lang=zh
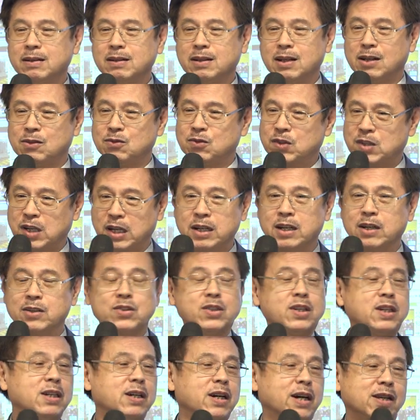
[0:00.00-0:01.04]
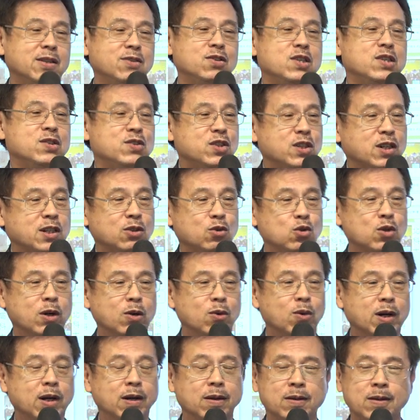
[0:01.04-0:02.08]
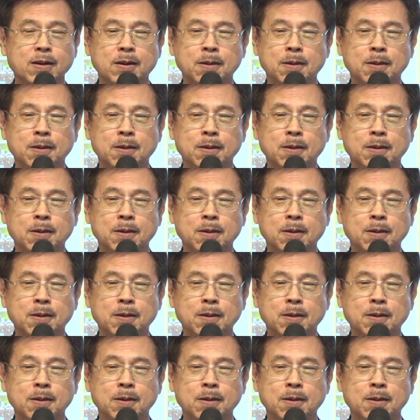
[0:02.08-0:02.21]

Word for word: 那真的是一个很紧急的状况。